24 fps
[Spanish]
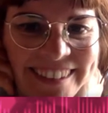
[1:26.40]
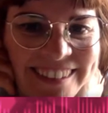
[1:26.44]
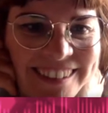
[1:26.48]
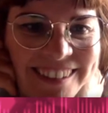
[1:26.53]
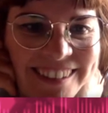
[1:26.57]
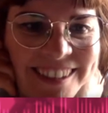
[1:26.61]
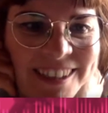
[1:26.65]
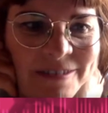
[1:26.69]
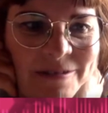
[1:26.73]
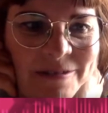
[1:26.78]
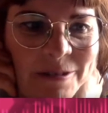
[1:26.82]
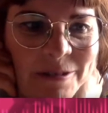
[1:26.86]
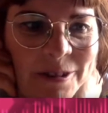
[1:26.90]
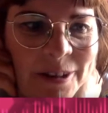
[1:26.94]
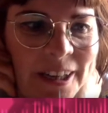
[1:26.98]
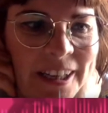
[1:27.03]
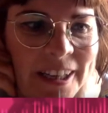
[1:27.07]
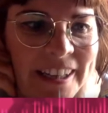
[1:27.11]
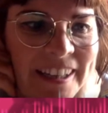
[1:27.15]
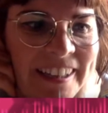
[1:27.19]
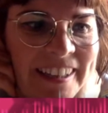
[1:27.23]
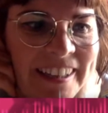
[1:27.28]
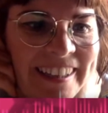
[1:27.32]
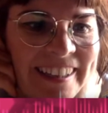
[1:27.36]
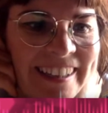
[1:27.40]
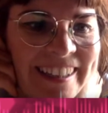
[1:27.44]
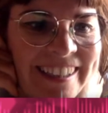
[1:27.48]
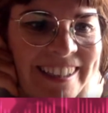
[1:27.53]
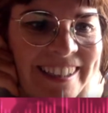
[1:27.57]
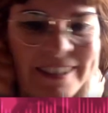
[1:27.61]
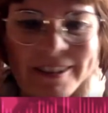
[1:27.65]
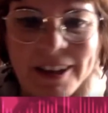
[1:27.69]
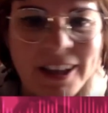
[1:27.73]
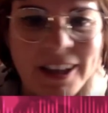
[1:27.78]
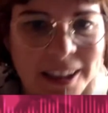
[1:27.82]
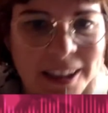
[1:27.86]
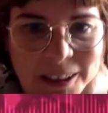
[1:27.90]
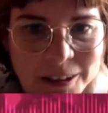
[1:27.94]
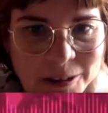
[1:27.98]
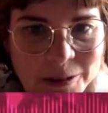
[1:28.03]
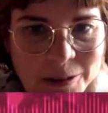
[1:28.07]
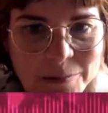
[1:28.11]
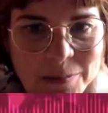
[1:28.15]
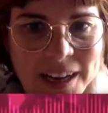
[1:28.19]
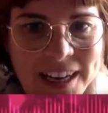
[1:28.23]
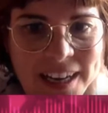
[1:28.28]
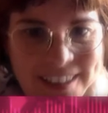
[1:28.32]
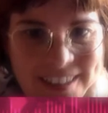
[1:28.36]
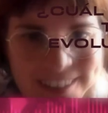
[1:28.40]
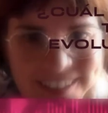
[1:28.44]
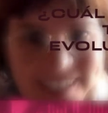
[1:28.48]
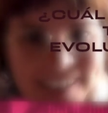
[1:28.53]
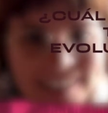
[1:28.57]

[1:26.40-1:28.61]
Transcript: seguro que estoy haciéndolo mal.